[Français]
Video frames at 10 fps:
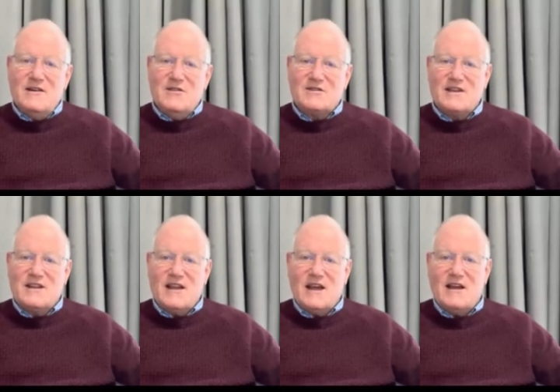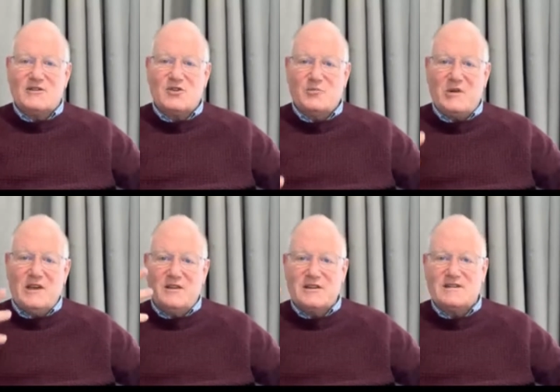Lorsqu'Hitler a
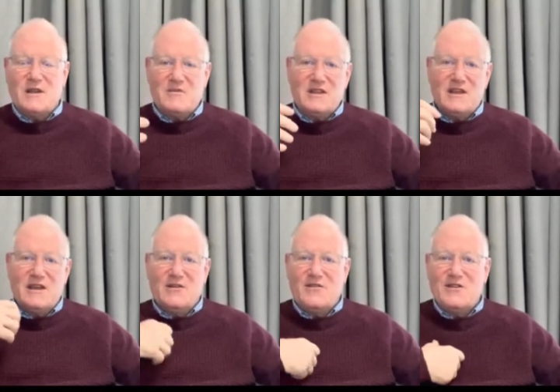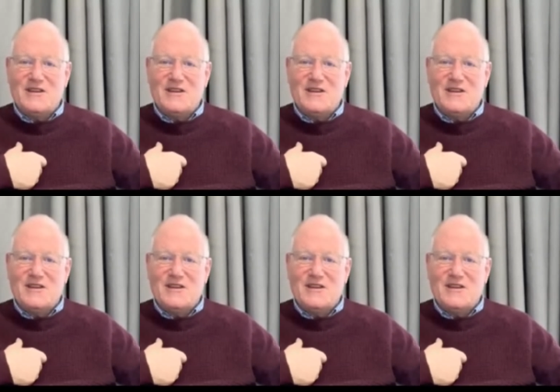entrepris d'exterminer euh,